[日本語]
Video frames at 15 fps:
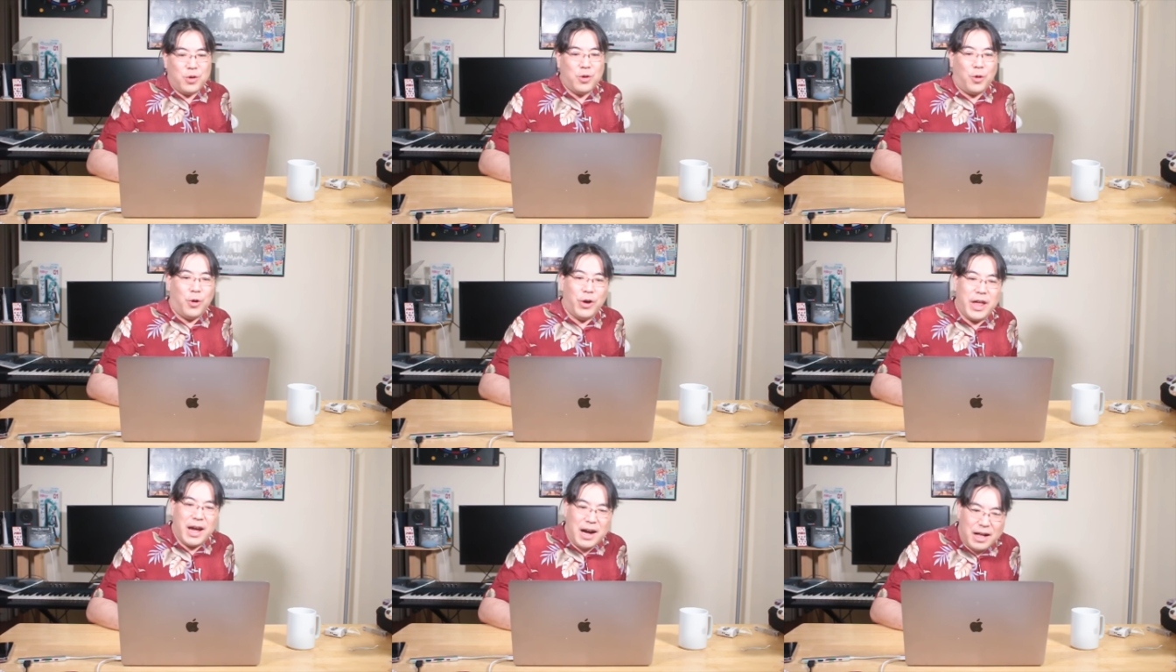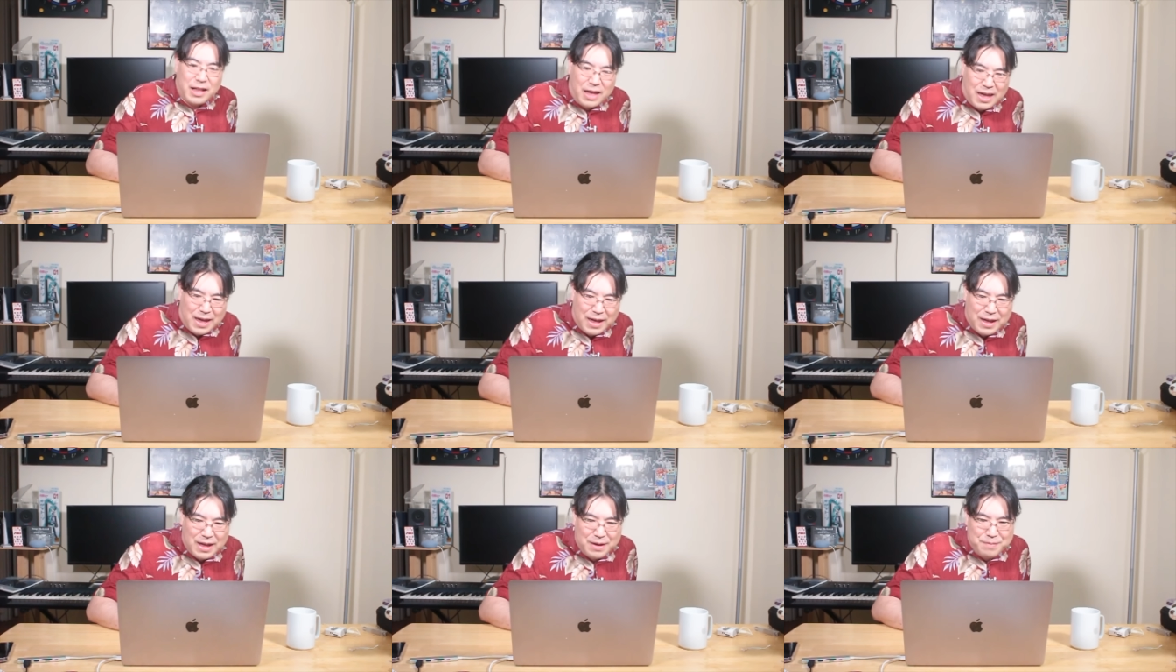これが
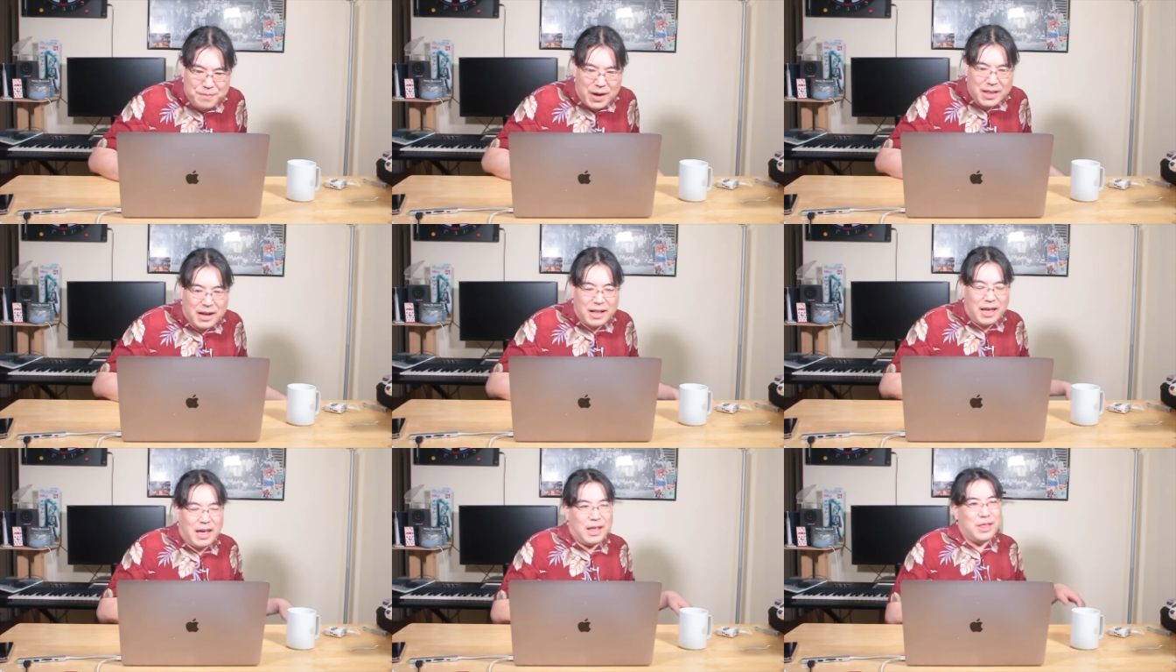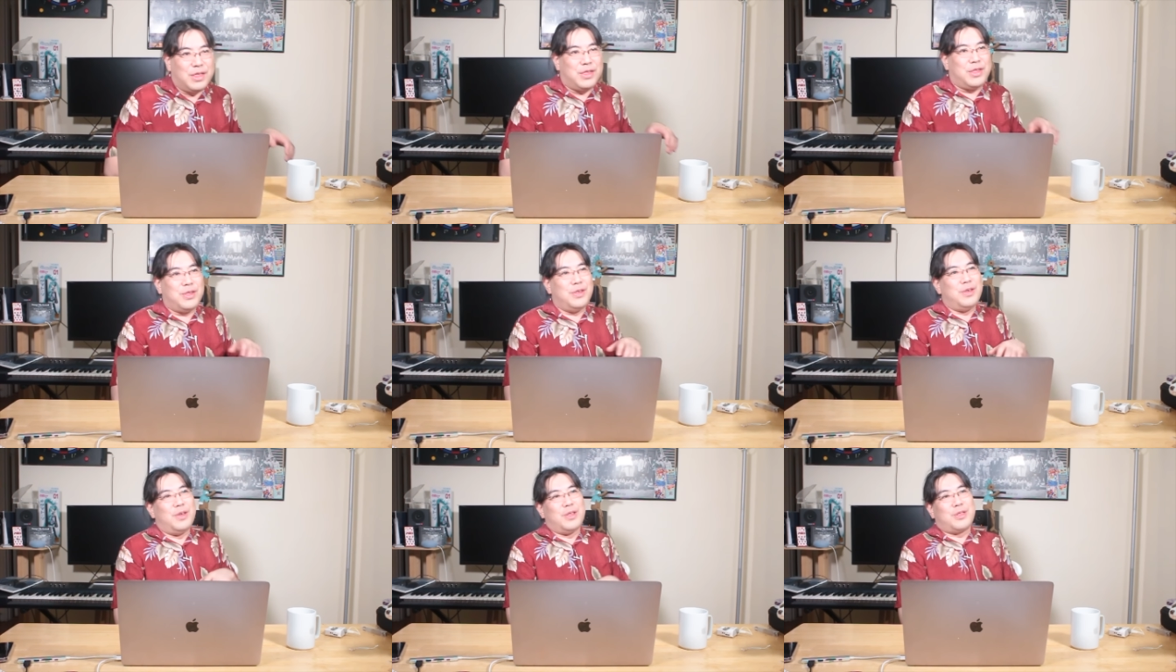ね、またね、
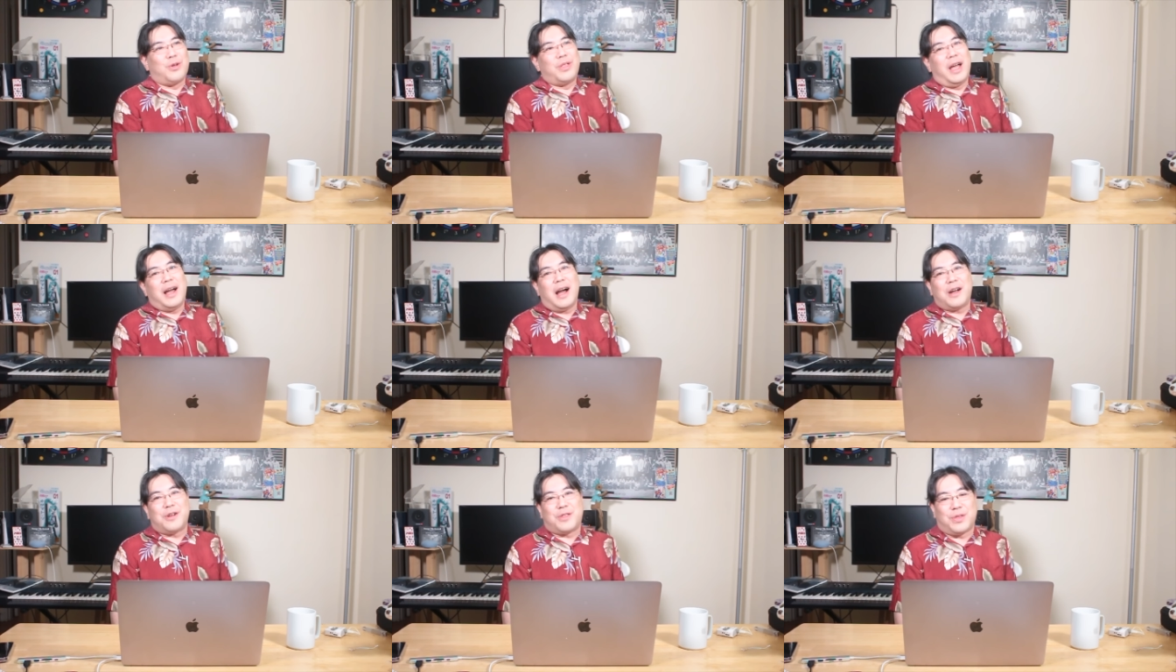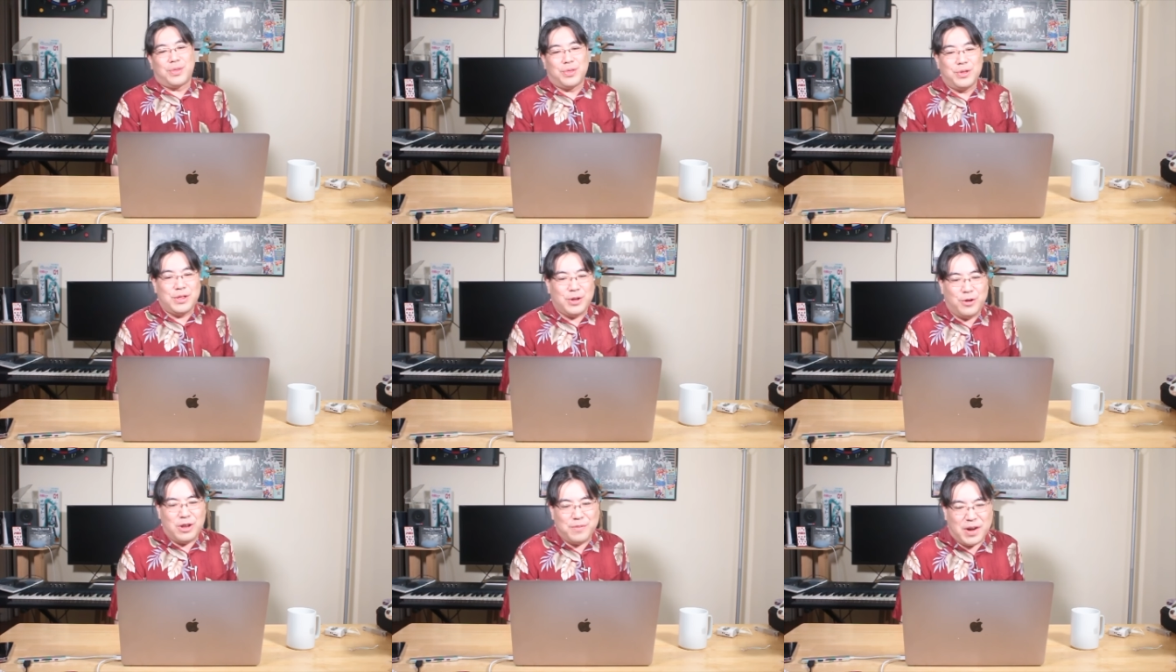ずっと長く続い
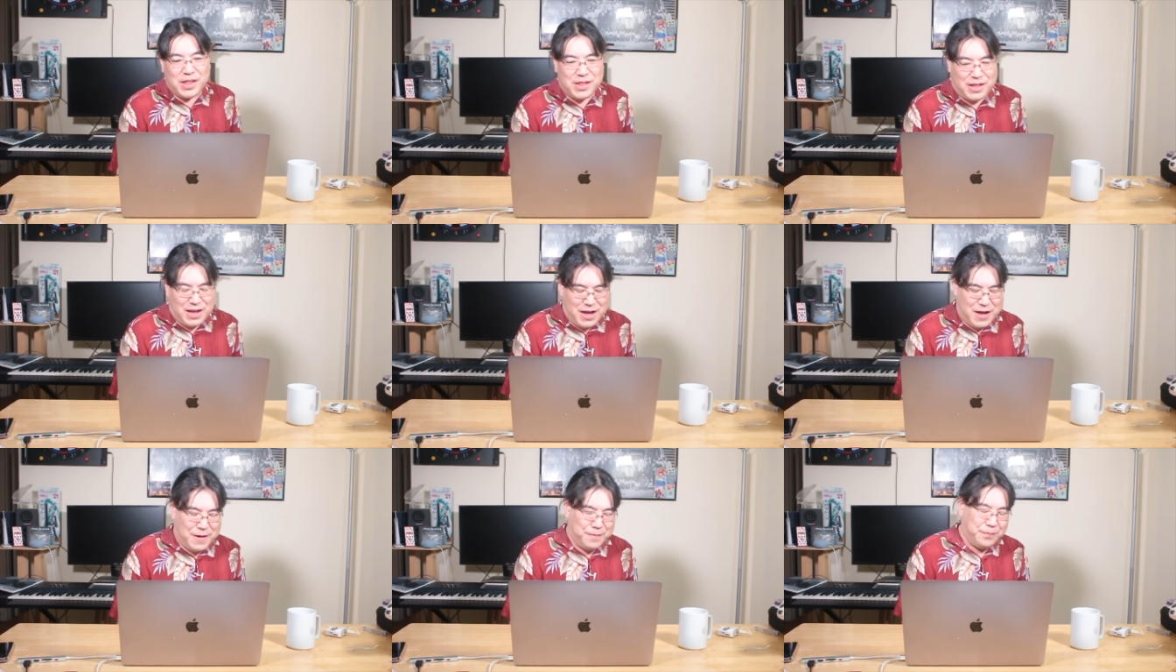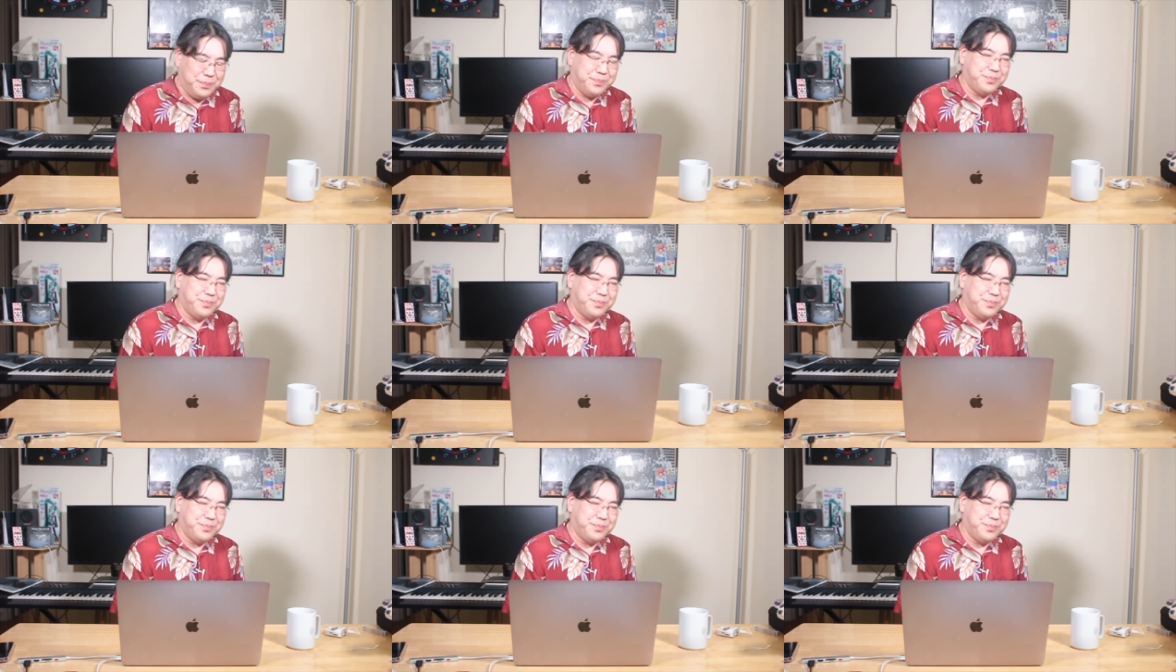ておりまして、